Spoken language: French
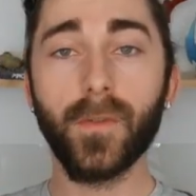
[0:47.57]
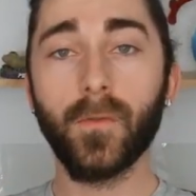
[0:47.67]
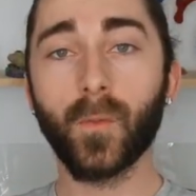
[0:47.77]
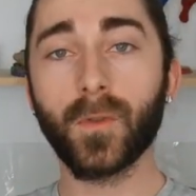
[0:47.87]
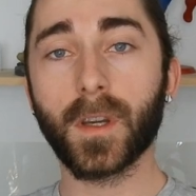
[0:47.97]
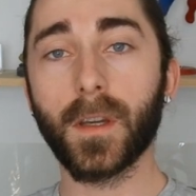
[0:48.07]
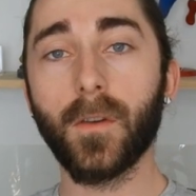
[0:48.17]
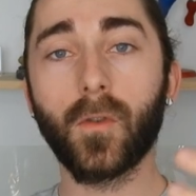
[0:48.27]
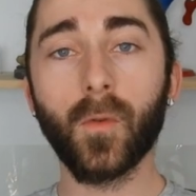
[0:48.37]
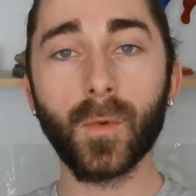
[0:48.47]
je vais vous
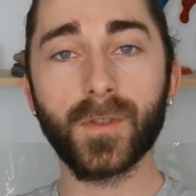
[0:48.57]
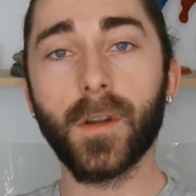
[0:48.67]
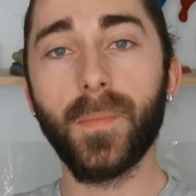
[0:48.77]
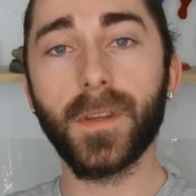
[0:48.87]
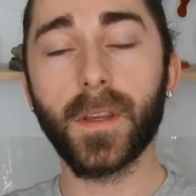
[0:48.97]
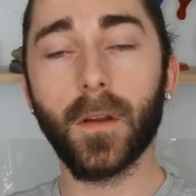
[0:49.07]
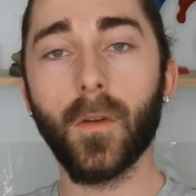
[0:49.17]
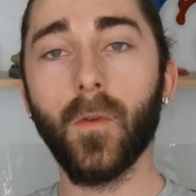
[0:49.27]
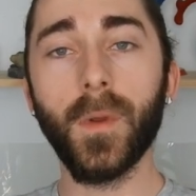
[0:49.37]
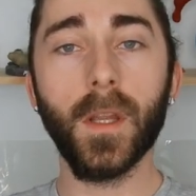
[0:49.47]
montrer comment j'ai appliqué
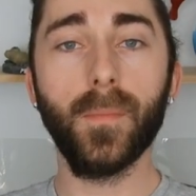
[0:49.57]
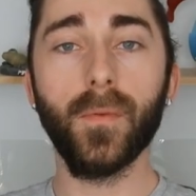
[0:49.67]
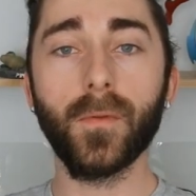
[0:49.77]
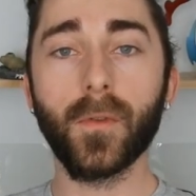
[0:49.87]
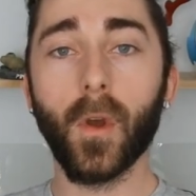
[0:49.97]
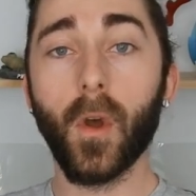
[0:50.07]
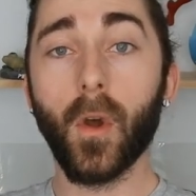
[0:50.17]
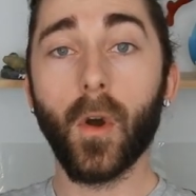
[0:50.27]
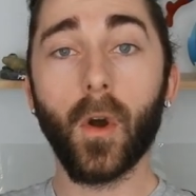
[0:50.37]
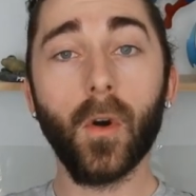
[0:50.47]
le mini mini-pute
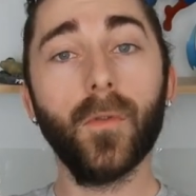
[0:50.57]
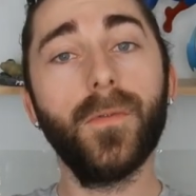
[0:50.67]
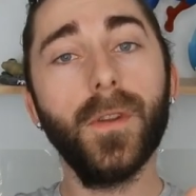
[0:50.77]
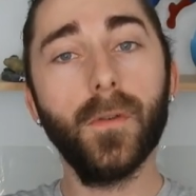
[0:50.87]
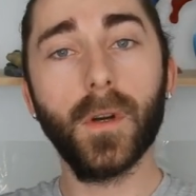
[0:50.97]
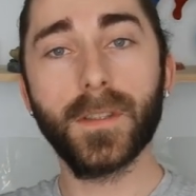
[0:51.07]
en vidéo